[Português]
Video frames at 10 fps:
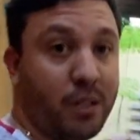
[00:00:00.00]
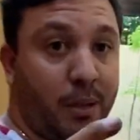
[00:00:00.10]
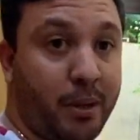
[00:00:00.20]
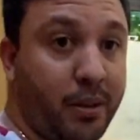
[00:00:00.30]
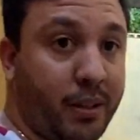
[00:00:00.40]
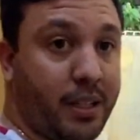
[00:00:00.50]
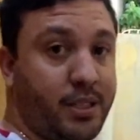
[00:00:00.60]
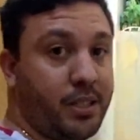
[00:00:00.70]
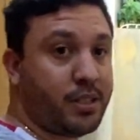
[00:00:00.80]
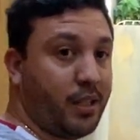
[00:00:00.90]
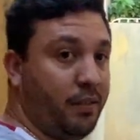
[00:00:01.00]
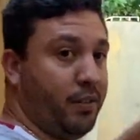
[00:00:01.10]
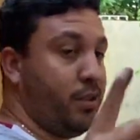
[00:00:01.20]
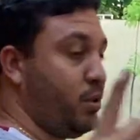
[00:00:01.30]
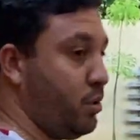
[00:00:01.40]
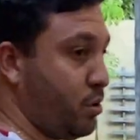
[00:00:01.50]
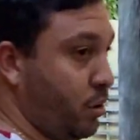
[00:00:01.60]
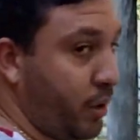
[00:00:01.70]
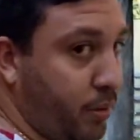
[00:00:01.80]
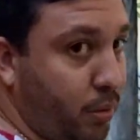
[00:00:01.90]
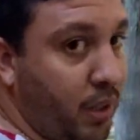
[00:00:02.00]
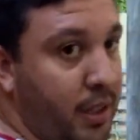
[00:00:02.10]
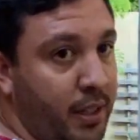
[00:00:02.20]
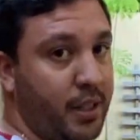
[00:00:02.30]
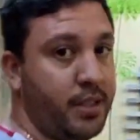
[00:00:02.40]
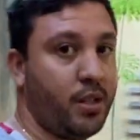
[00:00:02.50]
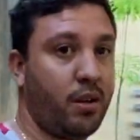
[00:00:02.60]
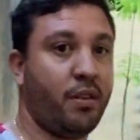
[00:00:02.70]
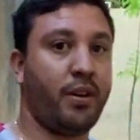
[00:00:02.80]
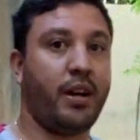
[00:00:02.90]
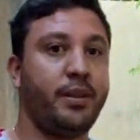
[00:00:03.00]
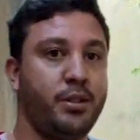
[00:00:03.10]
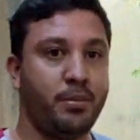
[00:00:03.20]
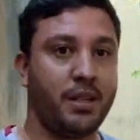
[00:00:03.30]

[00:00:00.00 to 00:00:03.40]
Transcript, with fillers: Lembrando que a gente tem vídeo 18, 19 horário de